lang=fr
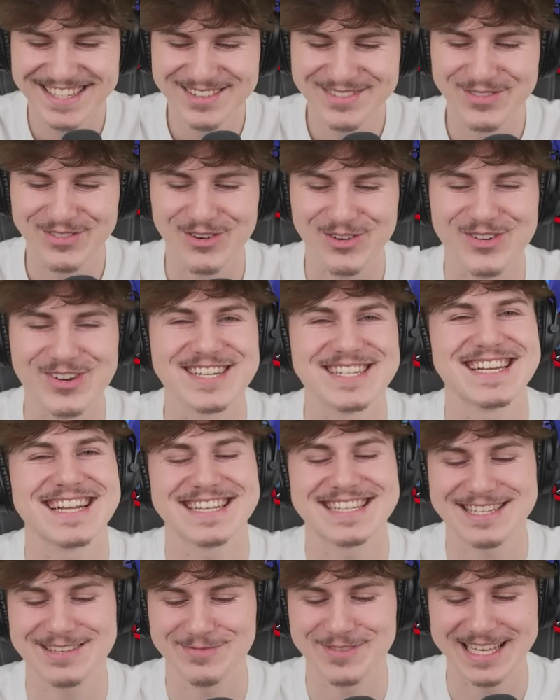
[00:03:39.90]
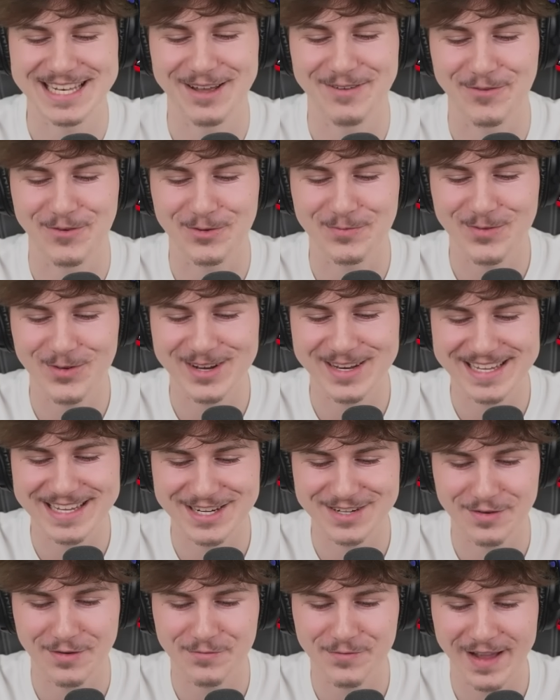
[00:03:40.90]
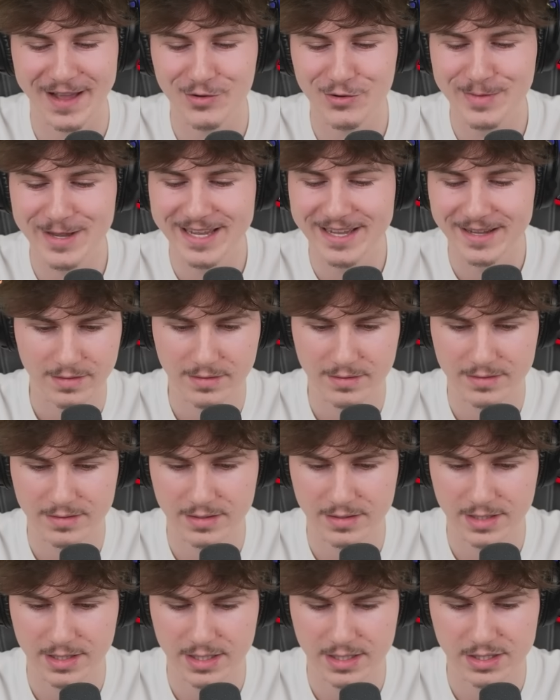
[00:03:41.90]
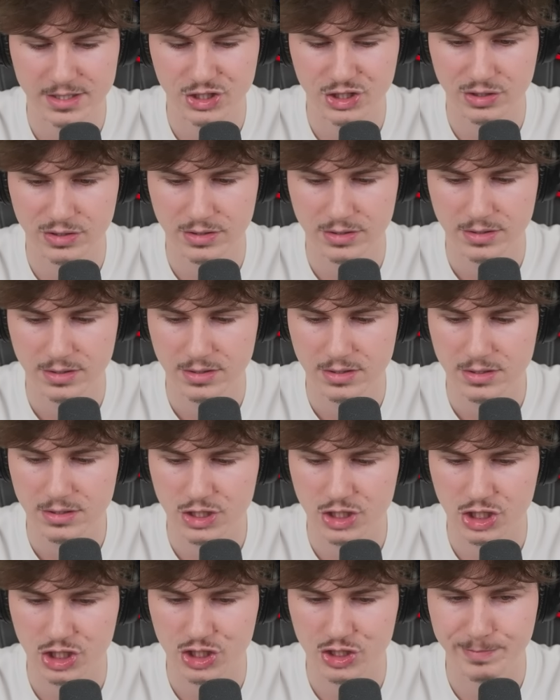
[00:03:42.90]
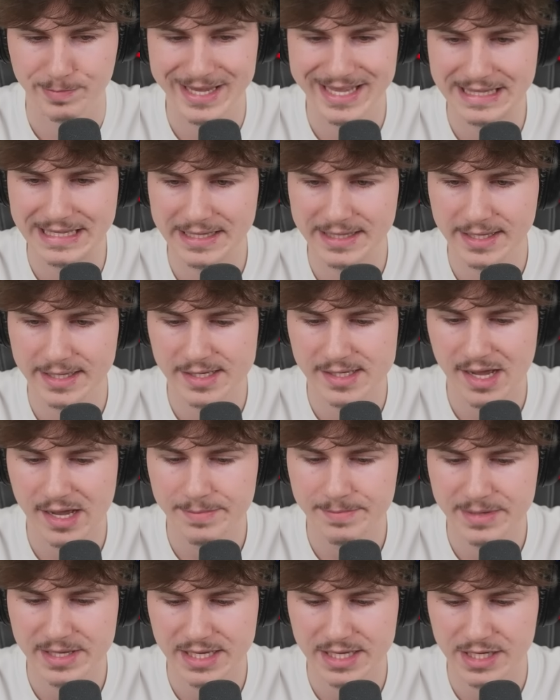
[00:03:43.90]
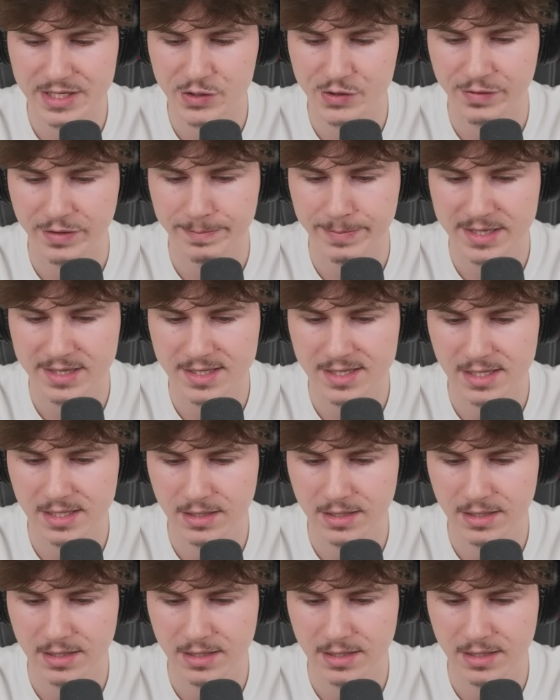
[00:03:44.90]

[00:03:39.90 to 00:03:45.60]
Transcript: Pourquoi j'ai accepté l'affrontement, les gars Je vais me faire allumer non. Je mets des dégâts, mais je fais pas de kill.